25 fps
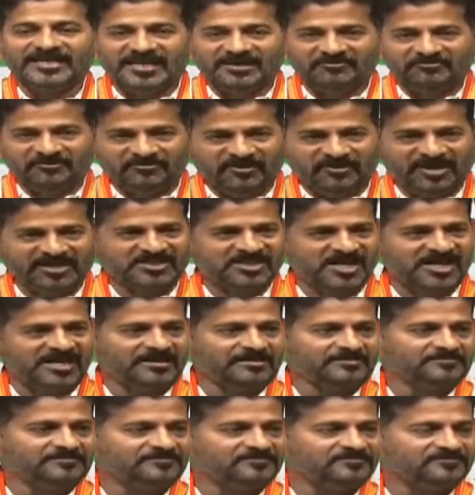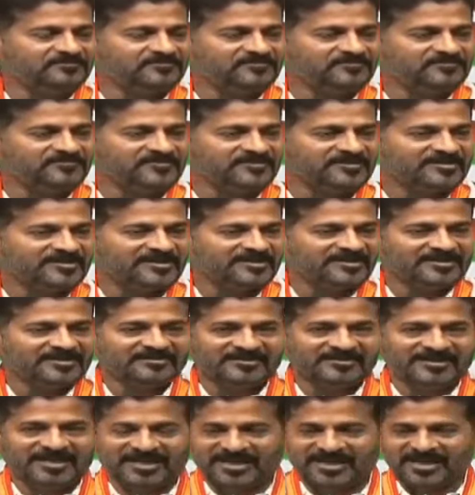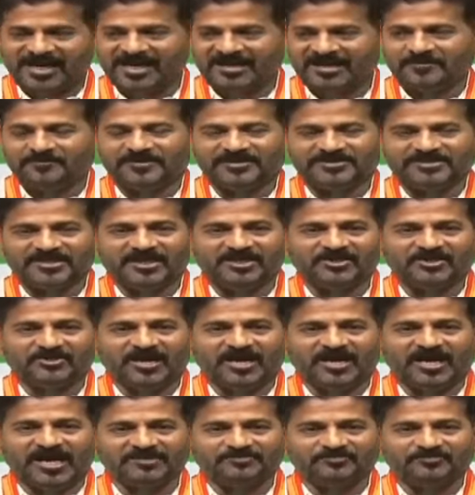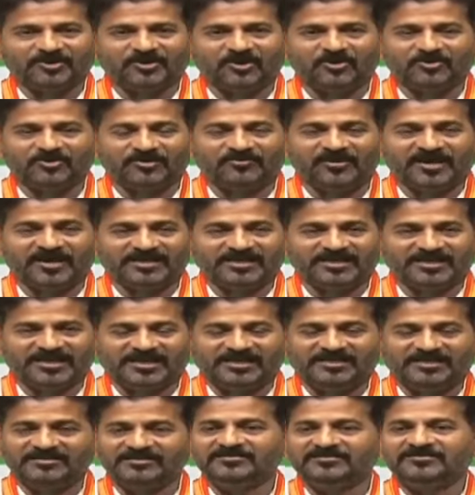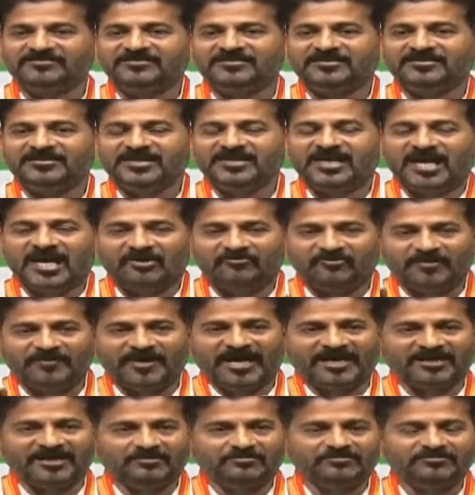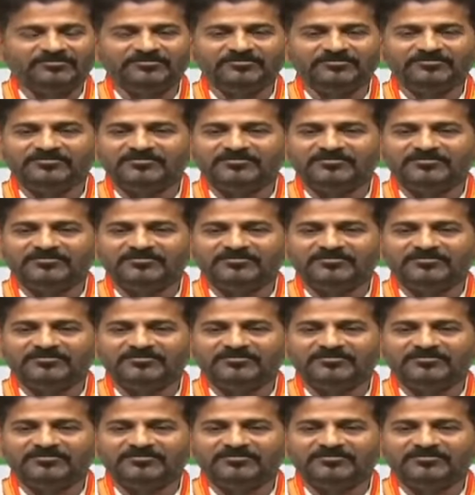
ఈ వివక్ష తెలంగాణ ప్రజల యొక్క ఆత్మగౌరవానికి అవమానం